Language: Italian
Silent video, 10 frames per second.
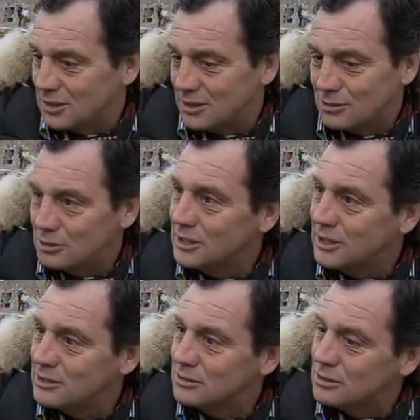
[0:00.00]
ancora
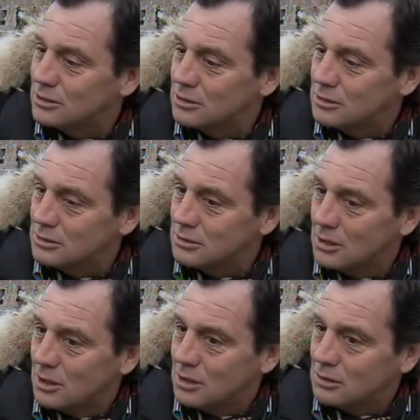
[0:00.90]
adesso ricordo
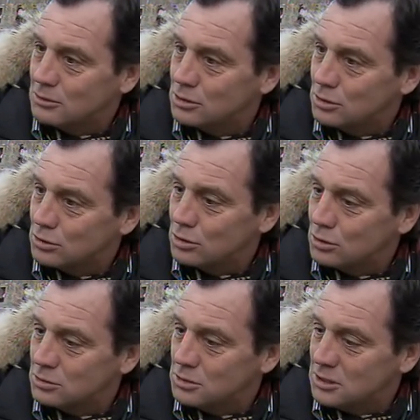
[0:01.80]
questi
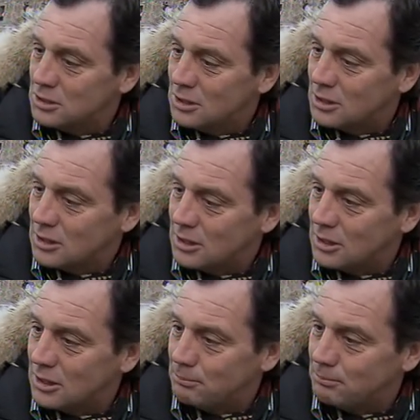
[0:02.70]
occhioni
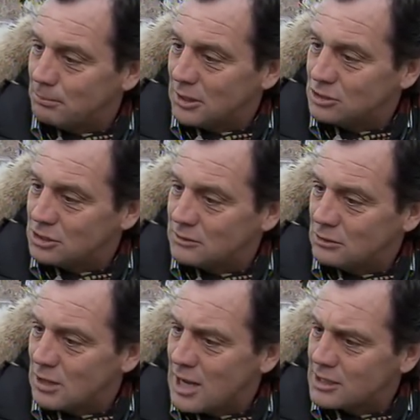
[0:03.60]
che
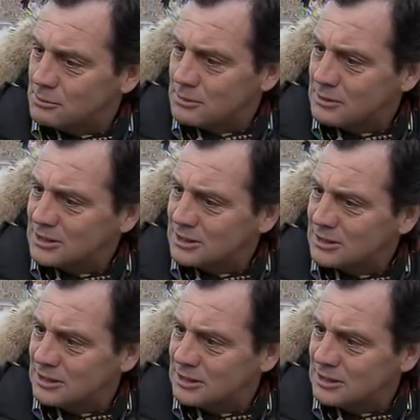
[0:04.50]
piangevano lacrime ma senza